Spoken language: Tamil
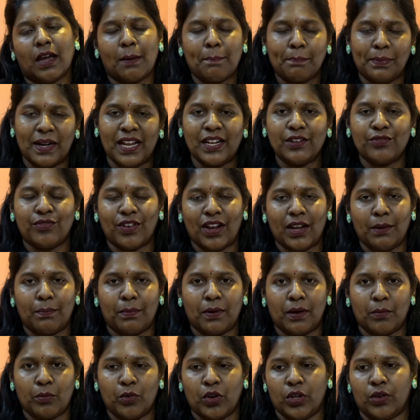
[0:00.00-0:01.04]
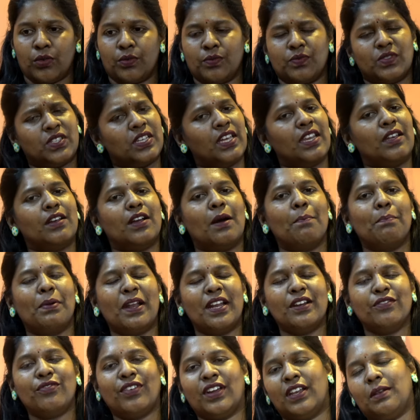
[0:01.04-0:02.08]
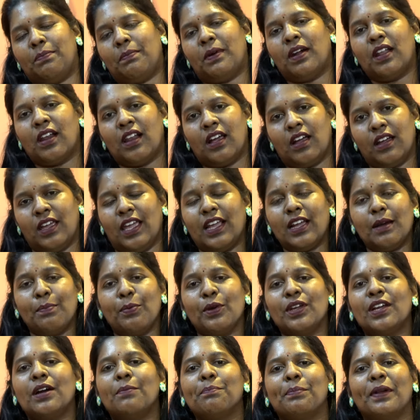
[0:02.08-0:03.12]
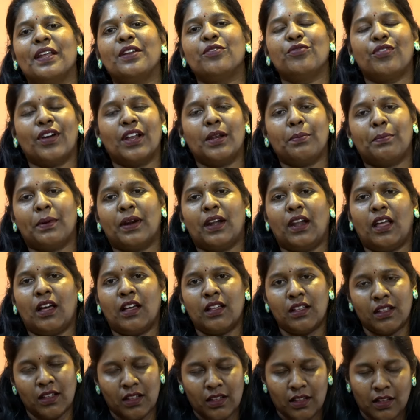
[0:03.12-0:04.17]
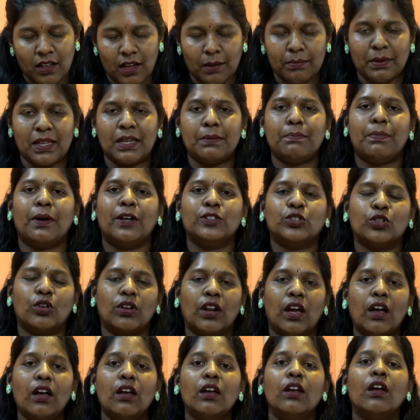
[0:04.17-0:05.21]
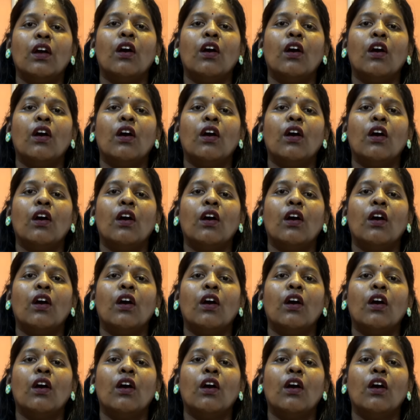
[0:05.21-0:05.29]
கம்ப்ளைண்ட் ஃபைல் பண்ண முடியும் சரி கம்ப்ளைண்ட் ஃபைல் பண்ணலாம் எங்கே போய் கம்ப்ளைண்ட் ஃபைல் பண்ணலாம் அப்படின்னு பார்த்தோன்னா